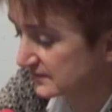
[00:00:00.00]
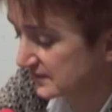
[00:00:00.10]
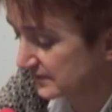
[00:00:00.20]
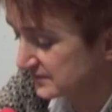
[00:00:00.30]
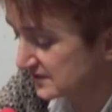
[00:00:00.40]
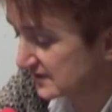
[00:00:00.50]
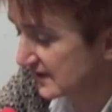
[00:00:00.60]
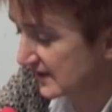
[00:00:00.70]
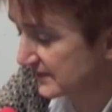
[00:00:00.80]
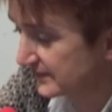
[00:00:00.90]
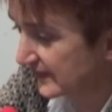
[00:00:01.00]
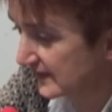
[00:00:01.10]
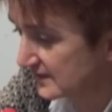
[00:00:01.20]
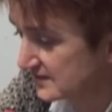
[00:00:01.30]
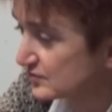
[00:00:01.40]
y, obniżenia
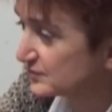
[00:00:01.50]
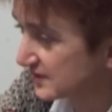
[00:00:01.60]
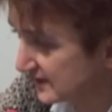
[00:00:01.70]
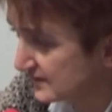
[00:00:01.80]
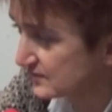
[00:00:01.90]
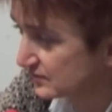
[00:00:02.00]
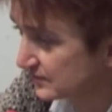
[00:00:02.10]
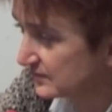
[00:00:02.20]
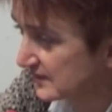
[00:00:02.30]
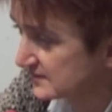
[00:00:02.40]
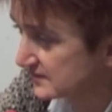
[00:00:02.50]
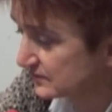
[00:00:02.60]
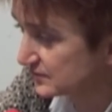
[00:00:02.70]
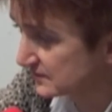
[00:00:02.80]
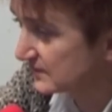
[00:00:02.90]
czasu przejazdu między
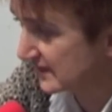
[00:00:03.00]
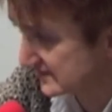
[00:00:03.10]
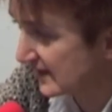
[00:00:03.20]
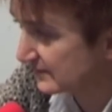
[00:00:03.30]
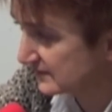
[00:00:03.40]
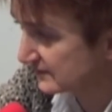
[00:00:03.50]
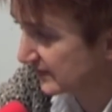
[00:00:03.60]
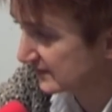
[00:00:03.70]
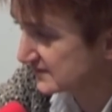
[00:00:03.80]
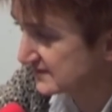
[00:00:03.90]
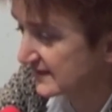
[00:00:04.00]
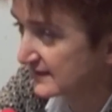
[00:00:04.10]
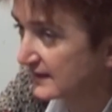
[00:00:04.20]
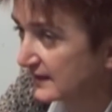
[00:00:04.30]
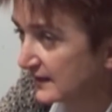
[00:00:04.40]
dużymi miastami w Polsce.